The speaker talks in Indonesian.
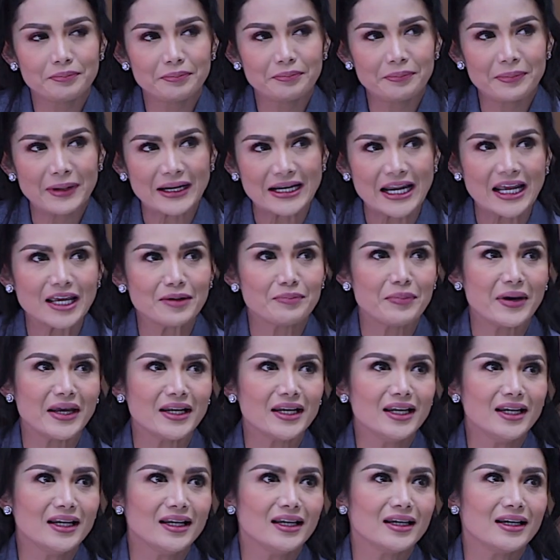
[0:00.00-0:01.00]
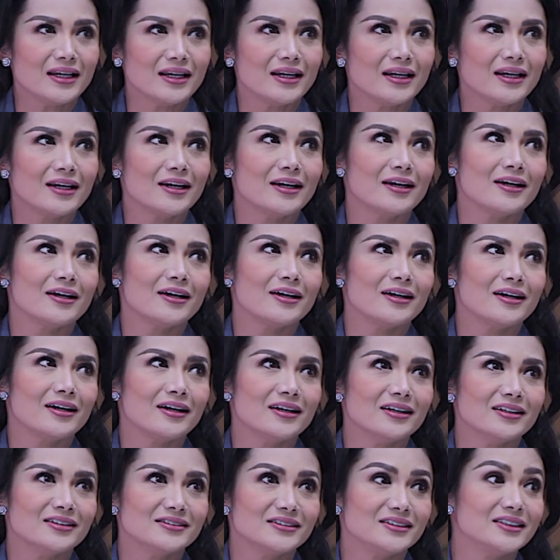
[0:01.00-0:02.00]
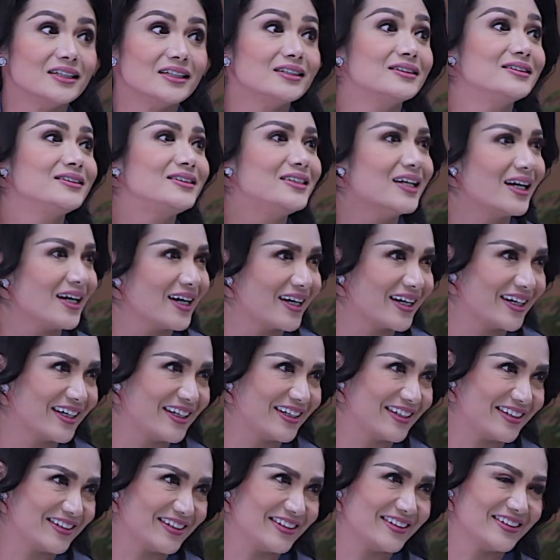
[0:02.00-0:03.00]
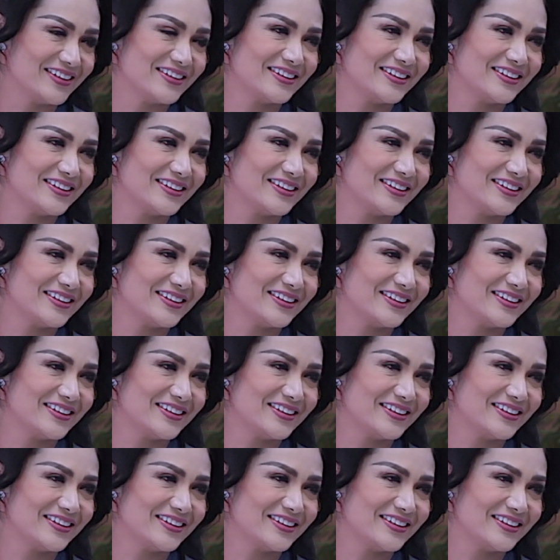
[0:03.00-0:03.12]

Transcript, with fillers: PDIP ini jejak gitu.